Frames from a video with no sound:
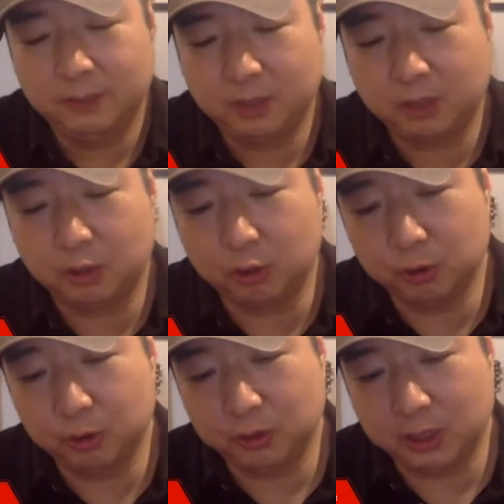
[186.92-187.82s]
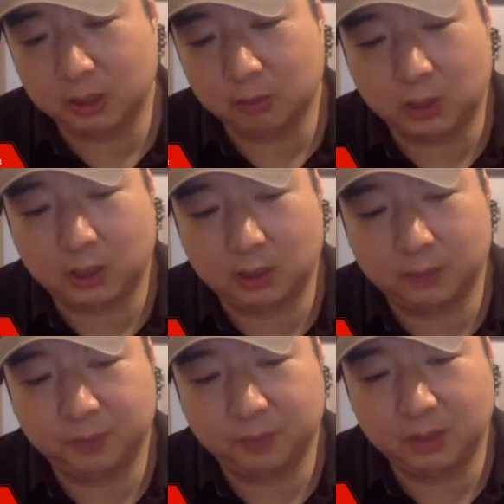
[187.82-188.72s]
nag-grow yung network.
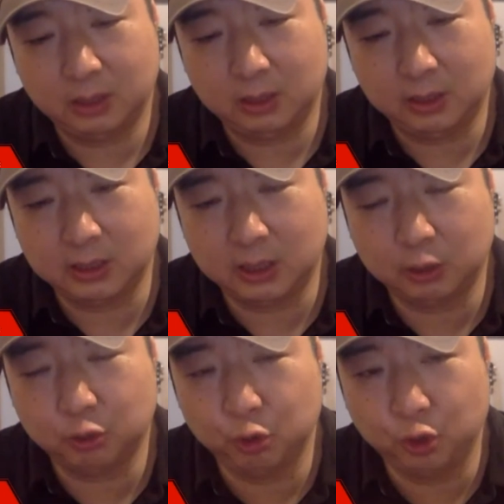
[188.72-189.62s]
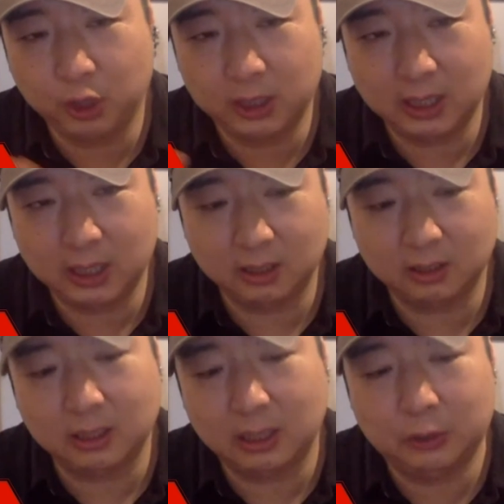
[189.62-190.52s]
Yes. Kasi tutulungan lahat
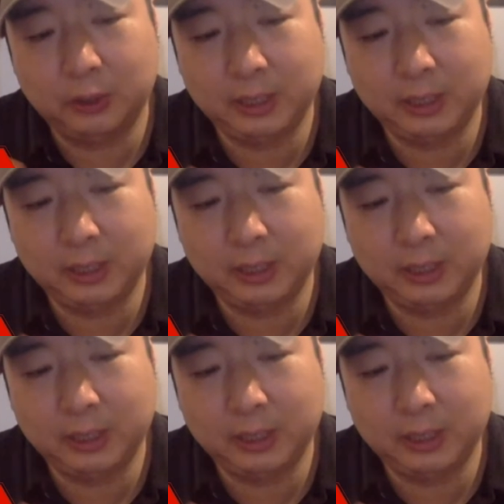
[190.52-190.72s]
ng tao.